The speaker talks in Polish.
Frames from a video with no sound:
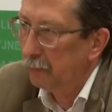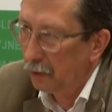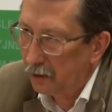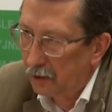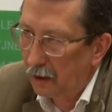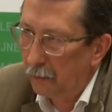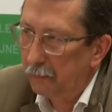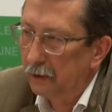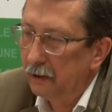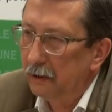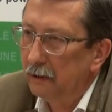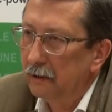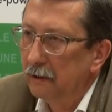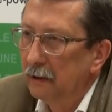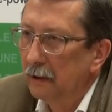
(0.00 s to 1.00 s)

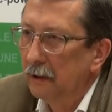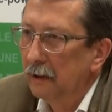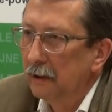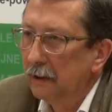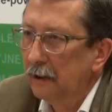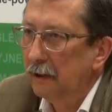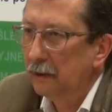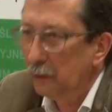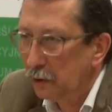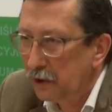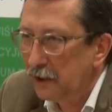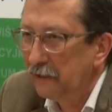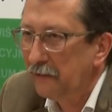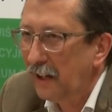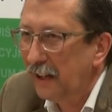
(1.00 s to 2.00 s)
potrzebny i
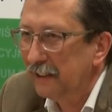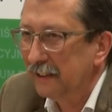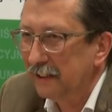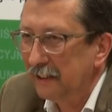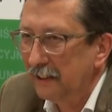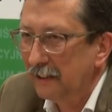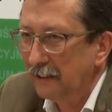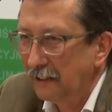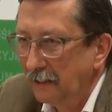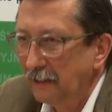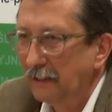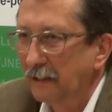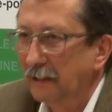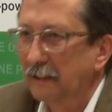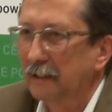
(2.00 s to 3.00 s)
używany
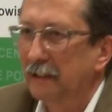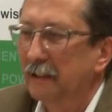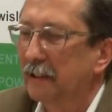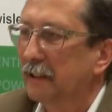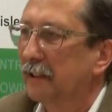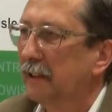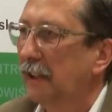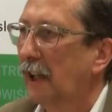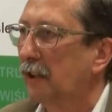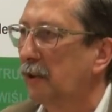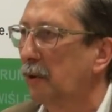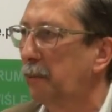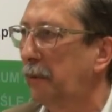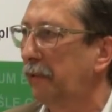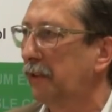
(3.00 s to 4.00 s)
y,
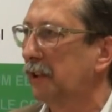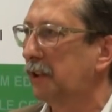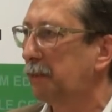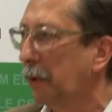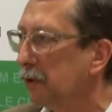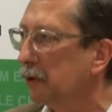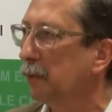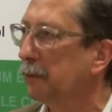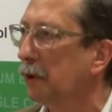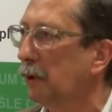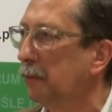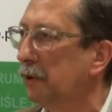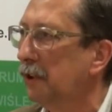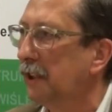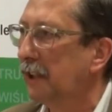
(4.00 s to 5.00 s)
jako pewien sposób
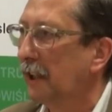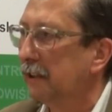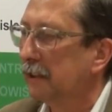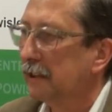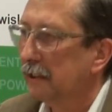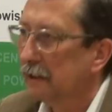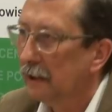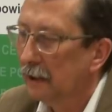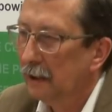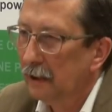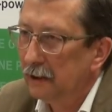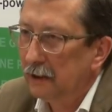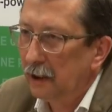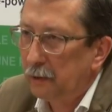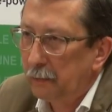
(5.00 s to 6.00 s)
komunikacji
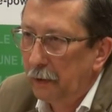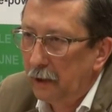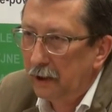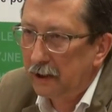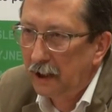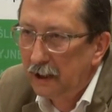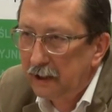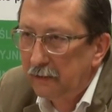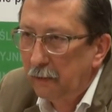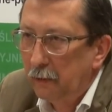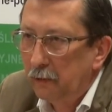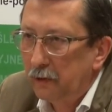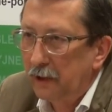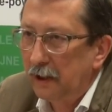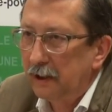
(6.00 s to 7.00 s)
ze
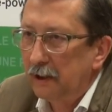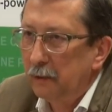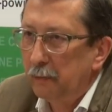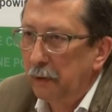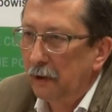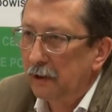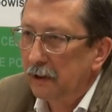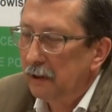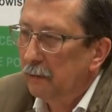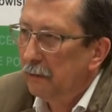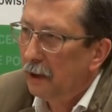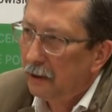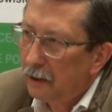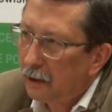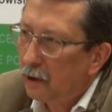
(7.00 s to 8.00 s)
społeczeństwem ówczesnym
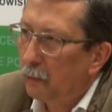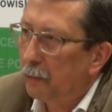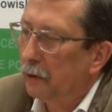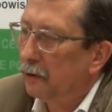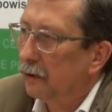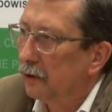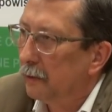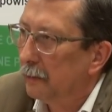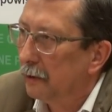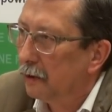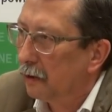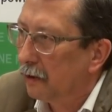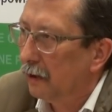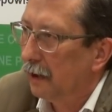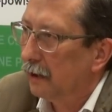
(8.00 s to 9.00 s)
polskim, nie tylko po to, żeby
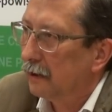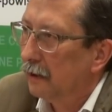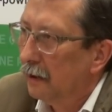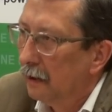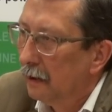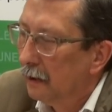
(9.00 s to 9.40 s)
dokonać